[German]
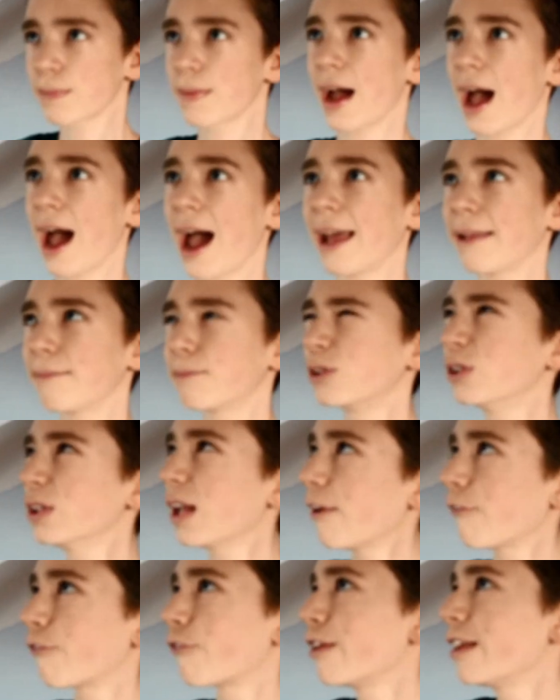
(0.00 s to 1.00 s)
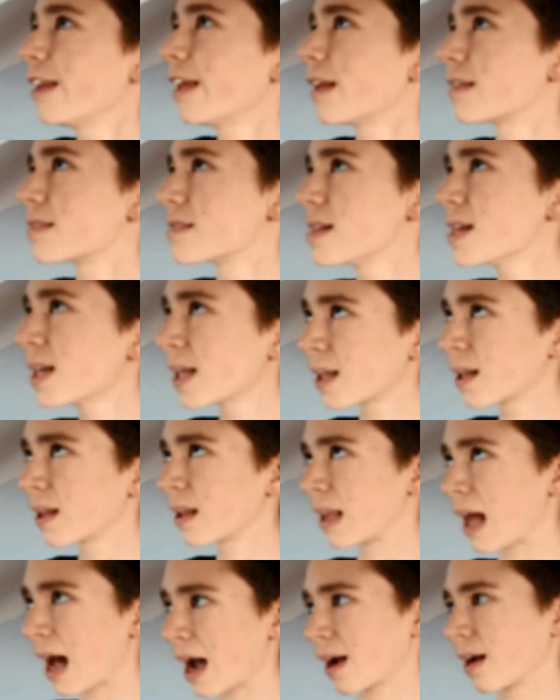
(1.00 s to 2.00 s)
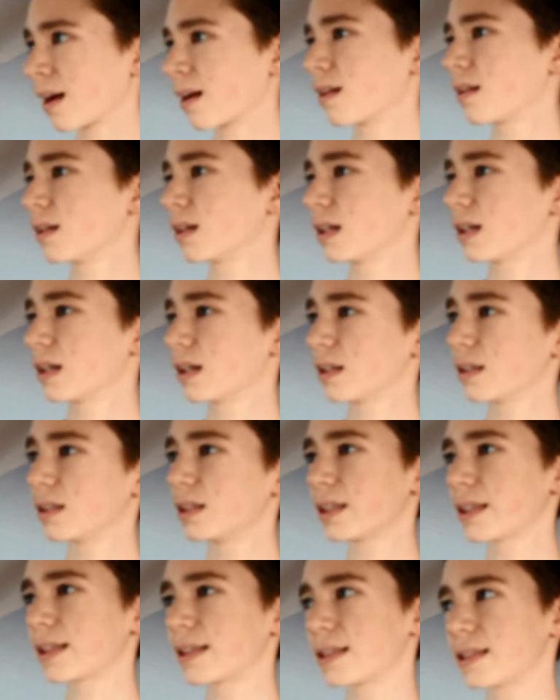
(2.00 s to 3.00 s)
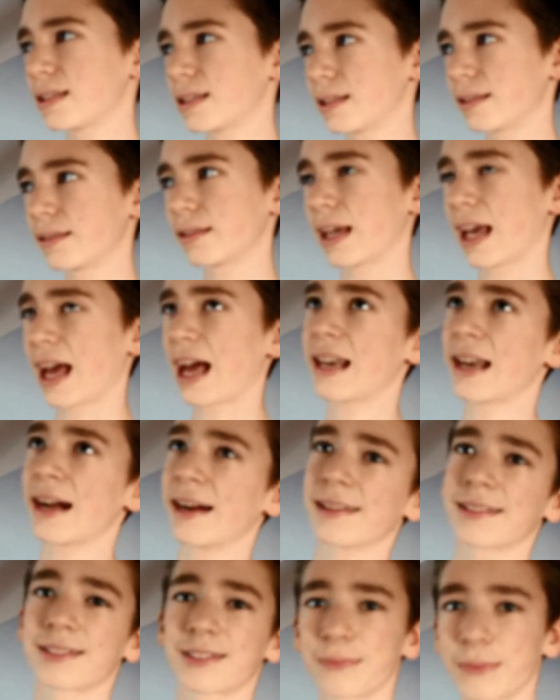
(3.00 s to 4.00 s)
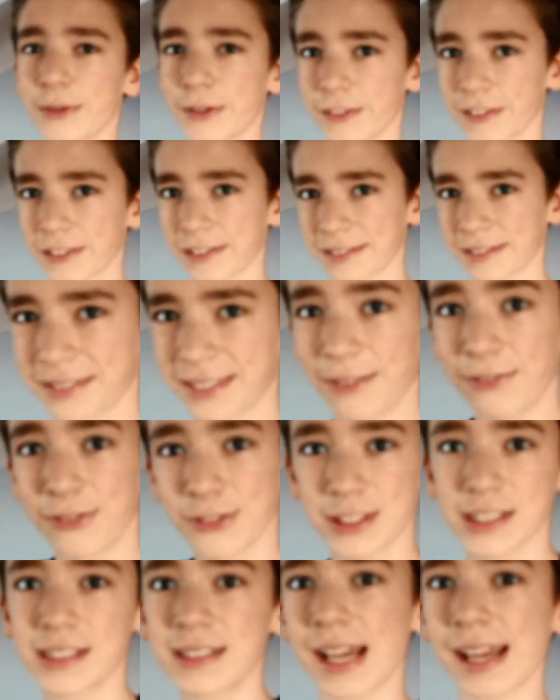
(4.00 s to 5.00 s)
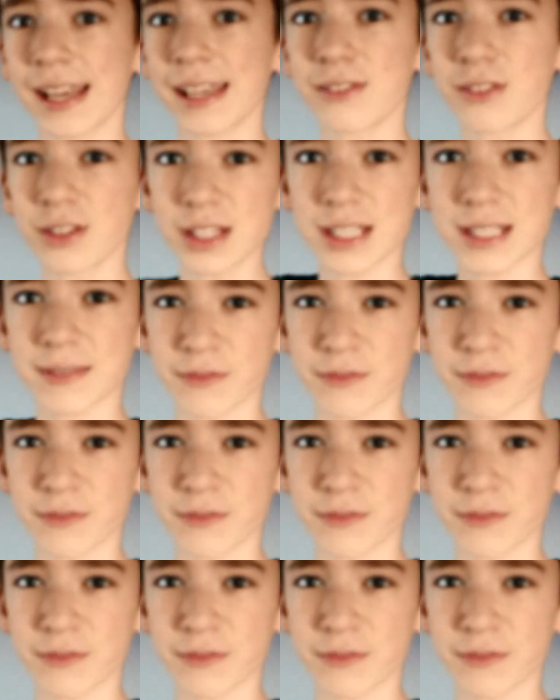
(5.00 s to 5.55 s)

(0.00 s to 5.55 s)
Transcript: Schon mal, ein Monat finde ich jetzt nicht lang nicht sehr lang zumindest. Und davon sind es eigentlich nur